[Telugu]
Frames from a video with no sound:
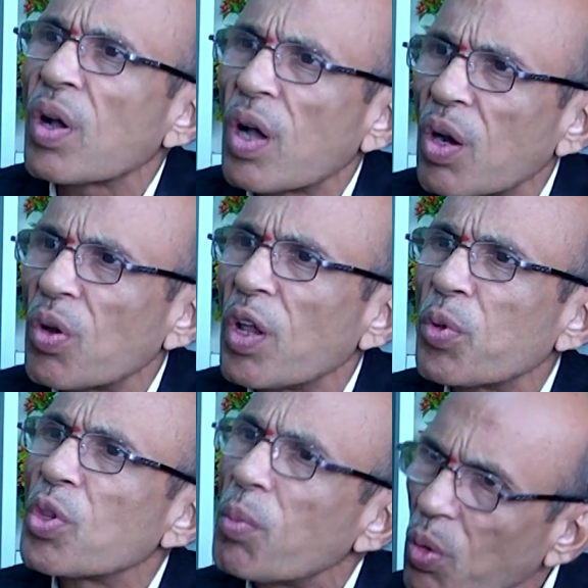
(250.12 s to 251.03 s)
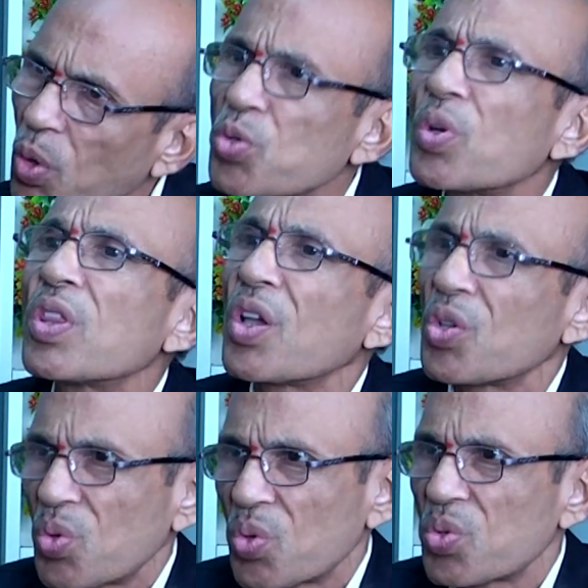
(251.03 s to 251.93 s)
కంట్రోల్ అయిపోయిందో మనం డోస్ కూడా
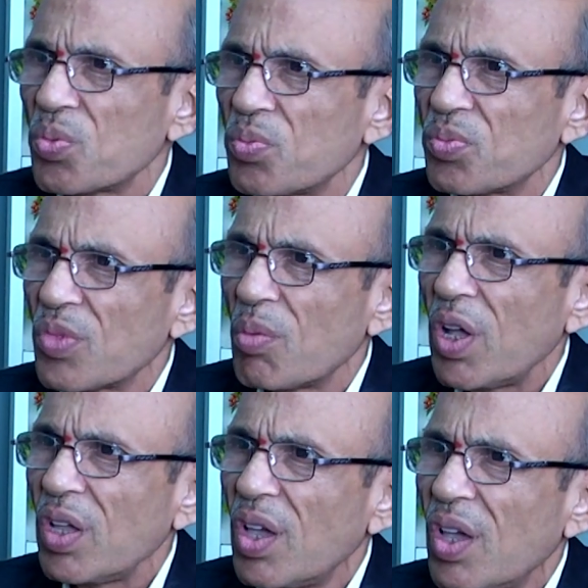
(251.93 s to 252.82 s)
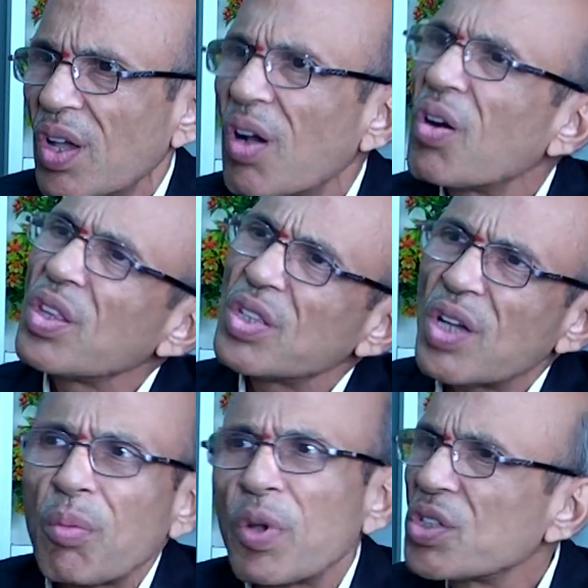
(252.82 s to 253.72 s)
తగ్గించుకోవచ్చు ఏమా కాబట్టి ఇది
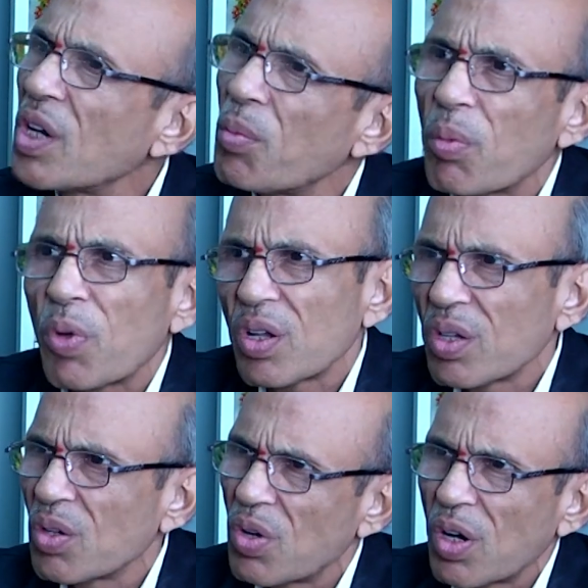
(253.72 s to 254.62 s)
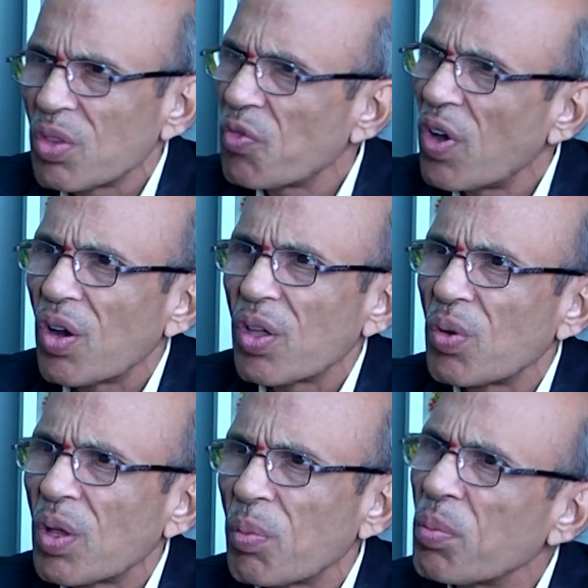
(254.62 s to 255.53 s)
చాలా మంచి రెమెడీ ఎవరైనా ఇది ఫాలో అయ్యి
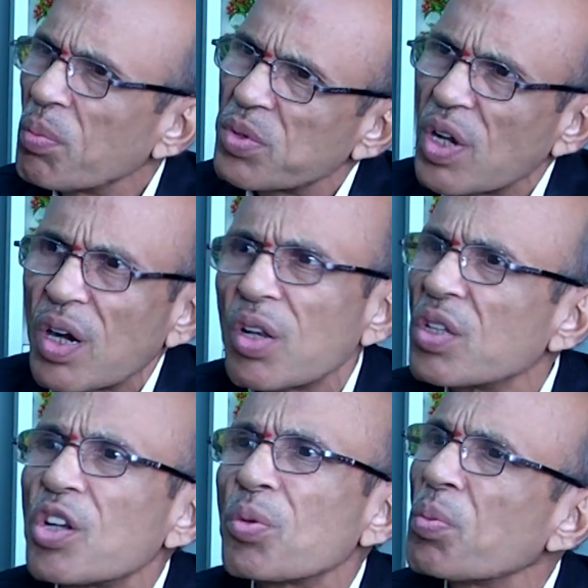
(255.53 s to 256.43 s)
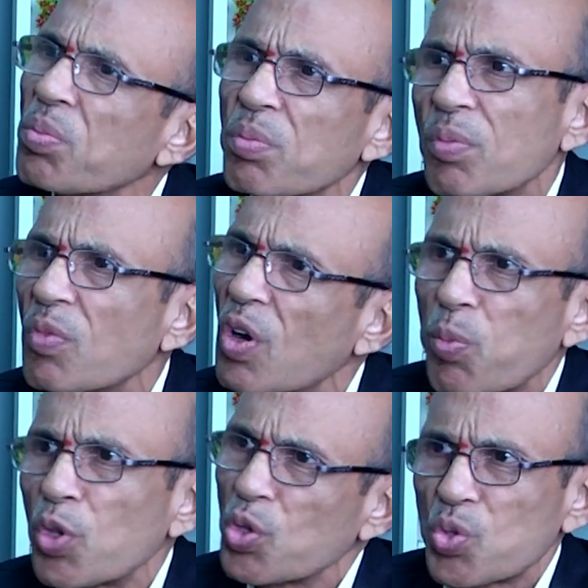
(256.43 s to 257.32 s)
కూడా చక్కటి రిజల్ట్ వాళ్ళు
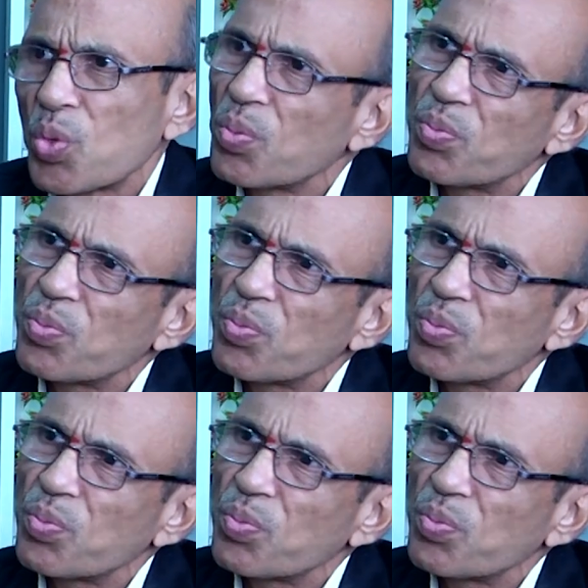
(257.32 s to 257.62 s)
పొందొచ్చు